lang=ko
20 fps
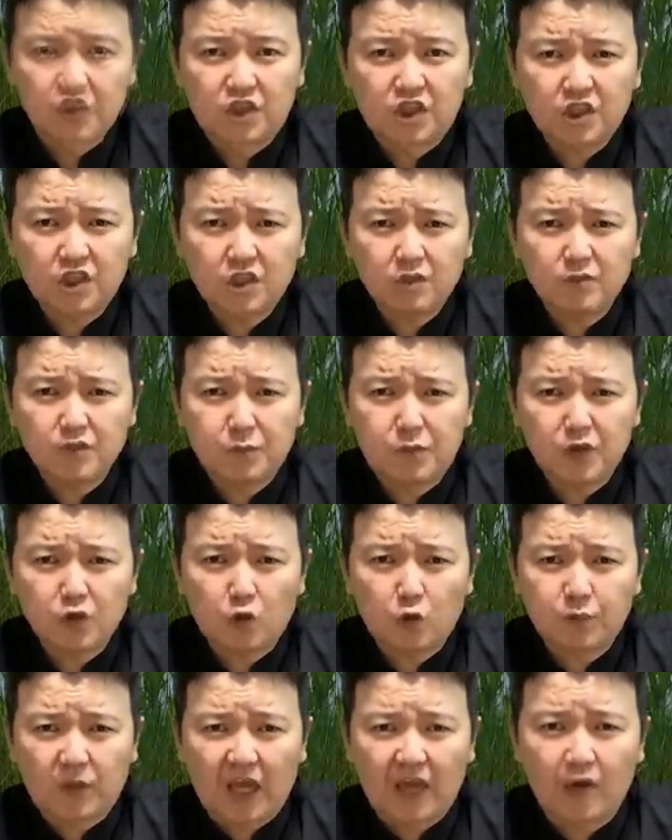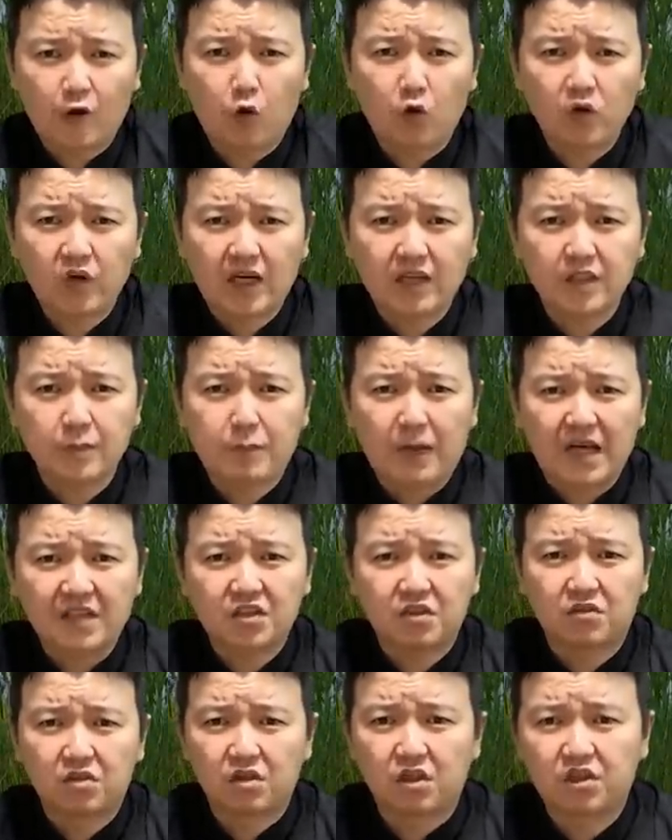지금은 비록 대혼란에
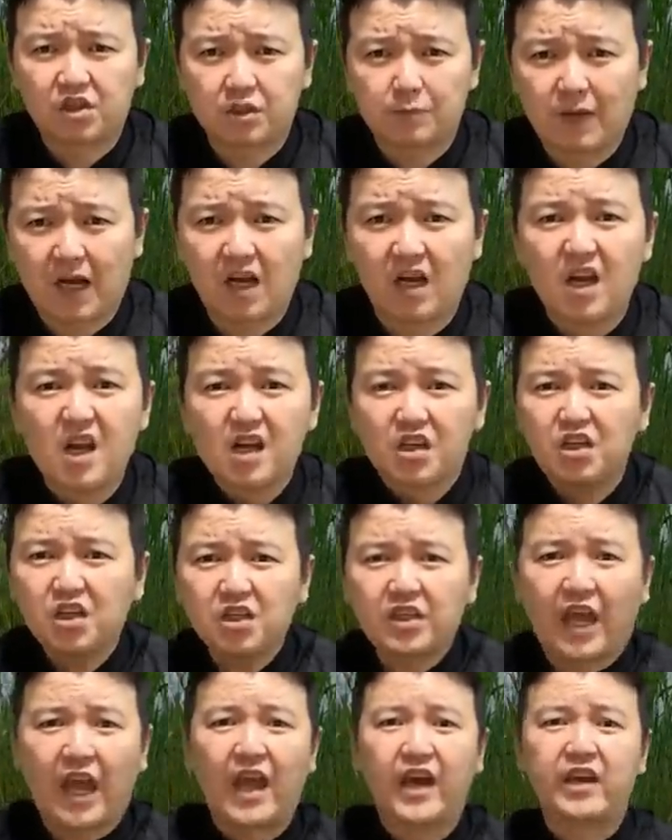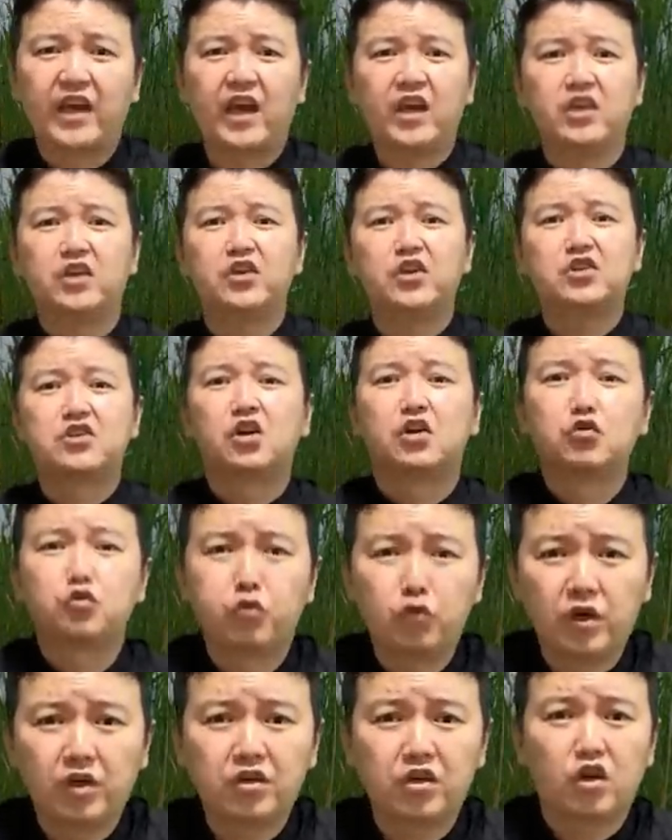빠져들었지만 그 개개인이
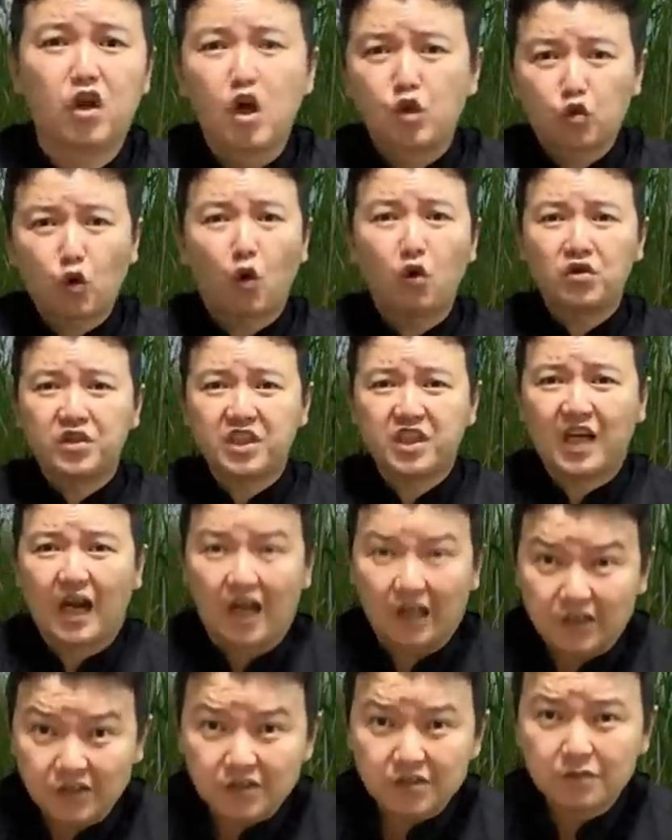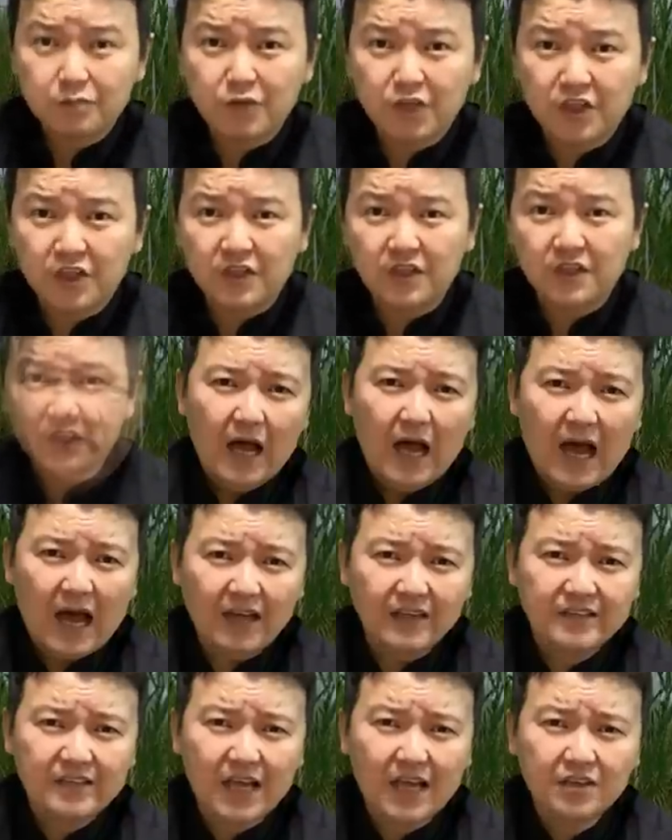전투력이 또 어디 가겠습니까?
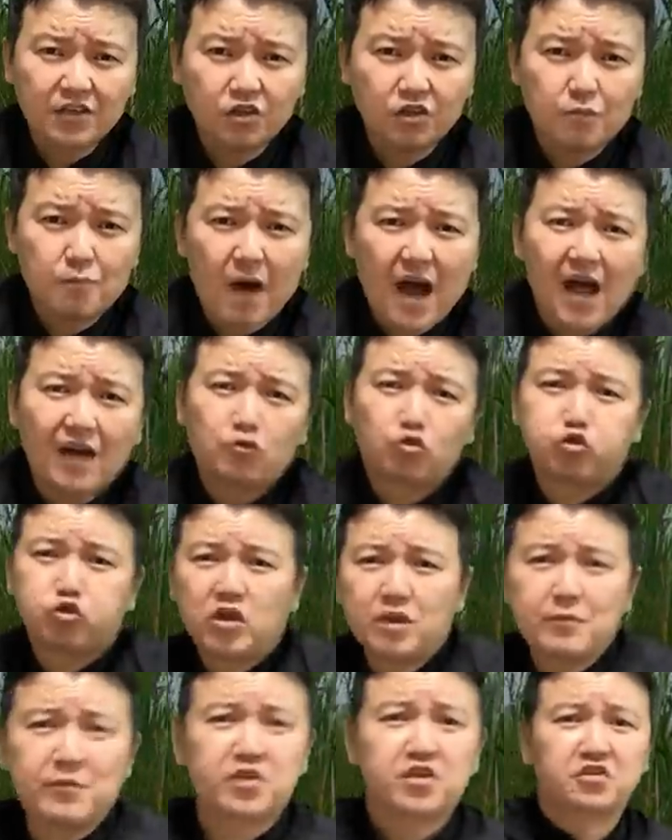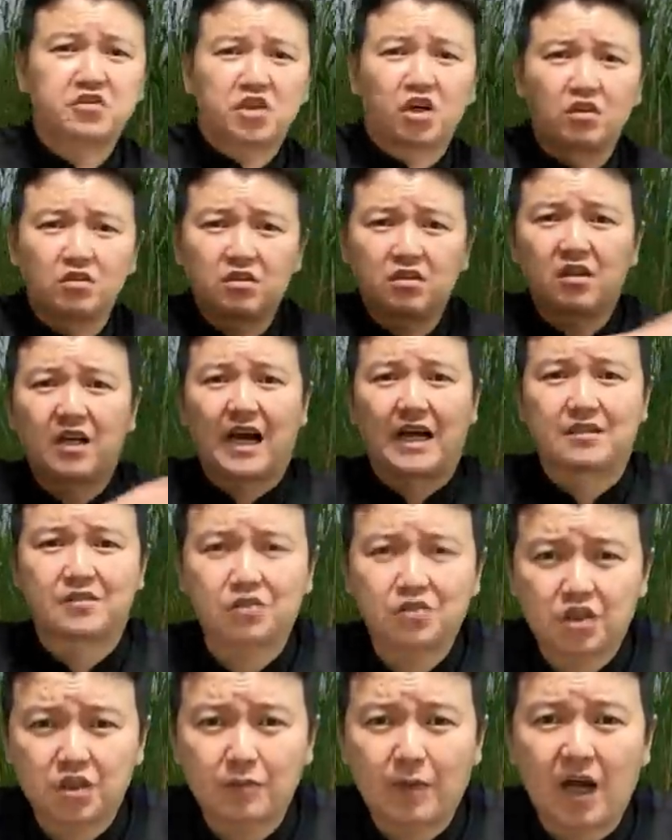하이사즈는 막 죽이면서
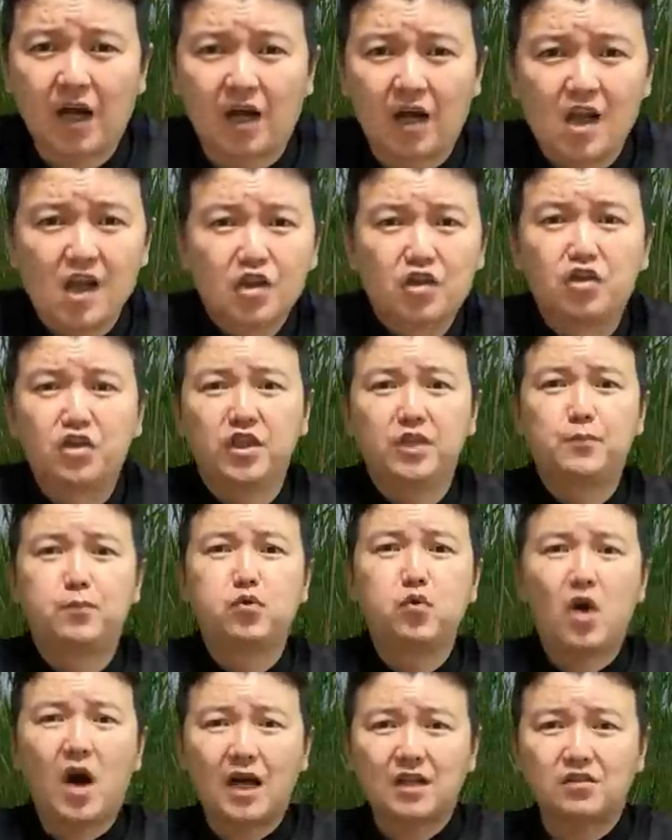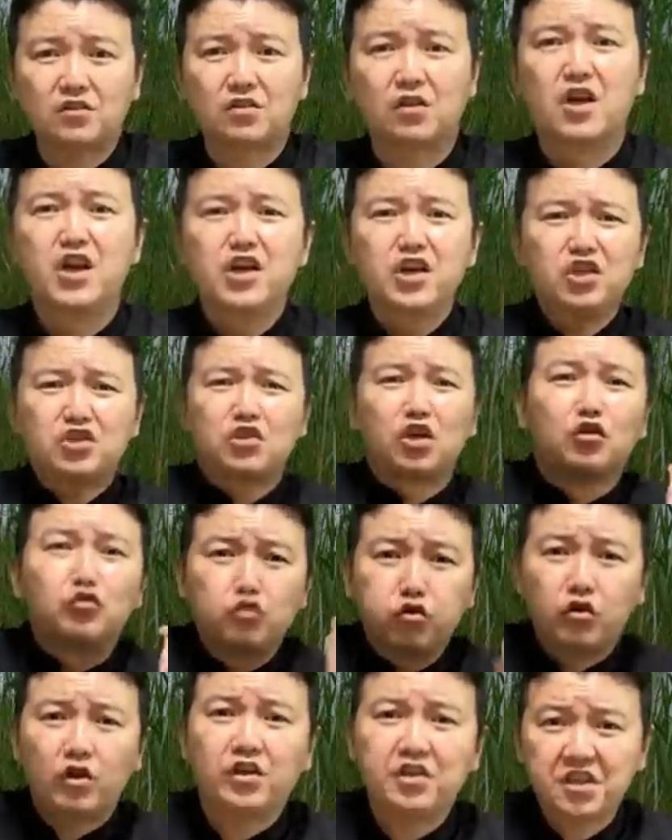쳐들어갔었지만 그의 부하들은 이
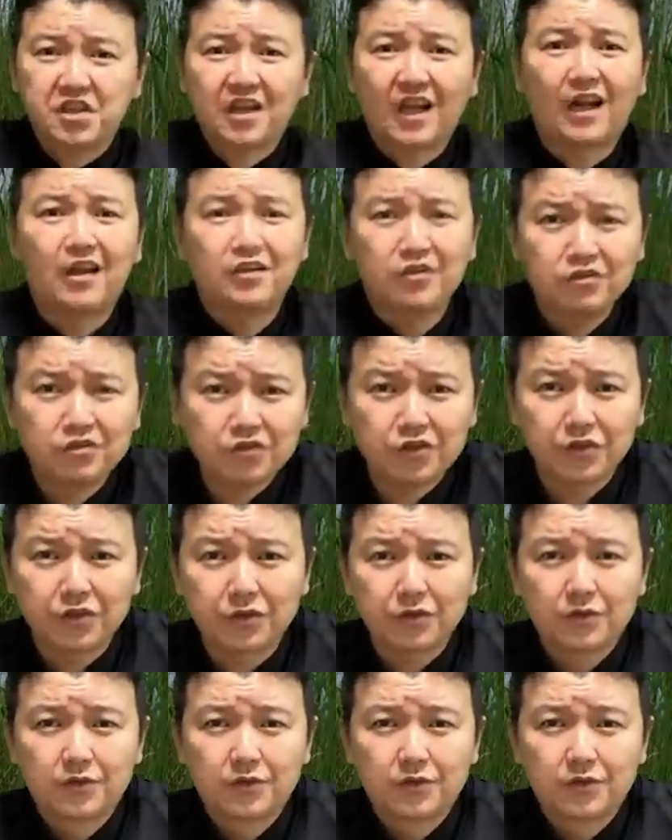전투력이 딸리는데요.